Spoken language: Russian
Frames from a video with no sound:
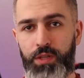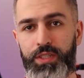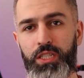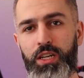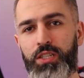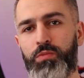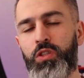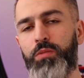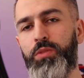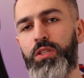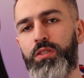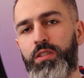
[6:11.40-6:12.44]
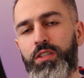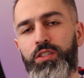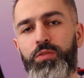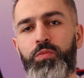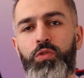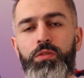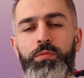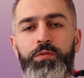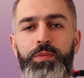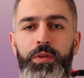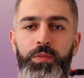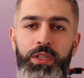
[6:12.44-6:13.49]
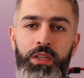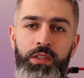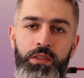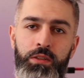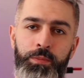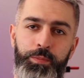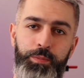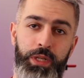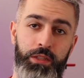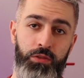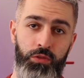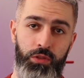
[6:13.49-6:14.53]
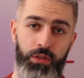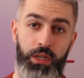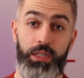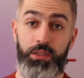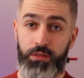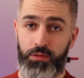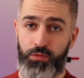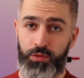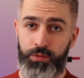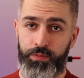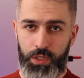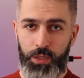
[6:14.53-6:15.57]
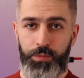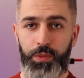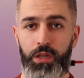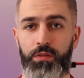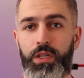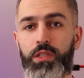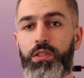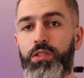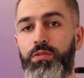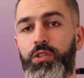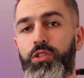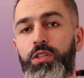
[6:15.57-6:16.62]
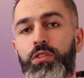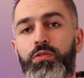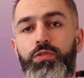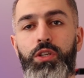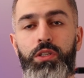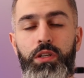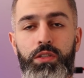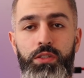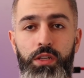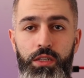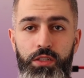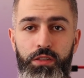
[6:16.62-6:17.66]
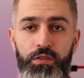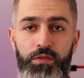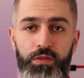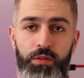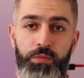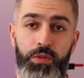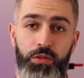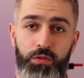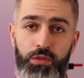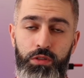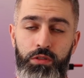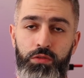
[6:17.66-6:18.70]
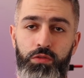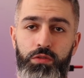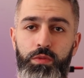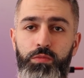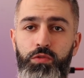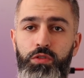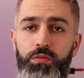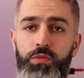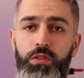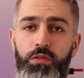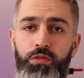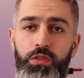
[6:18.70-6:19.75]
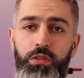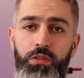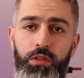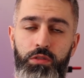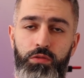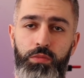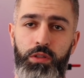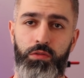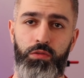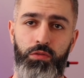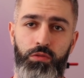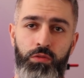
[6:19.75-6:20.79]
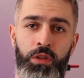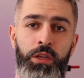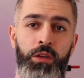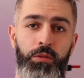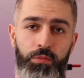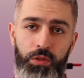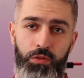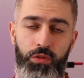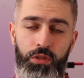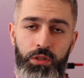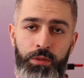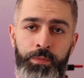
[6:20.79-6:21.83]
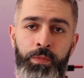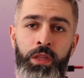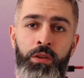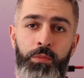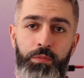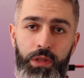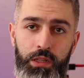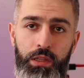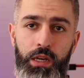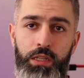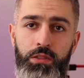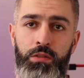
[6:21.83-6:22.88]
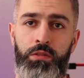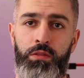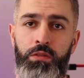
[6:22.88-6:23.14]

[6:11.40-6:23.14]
Давайте рассмотрим несколько способов применения банкнот ICNote. Первое – это совершение овчей транзакций в биткоине, то есть мы можем загрузить на эту банкноту биткоины, передать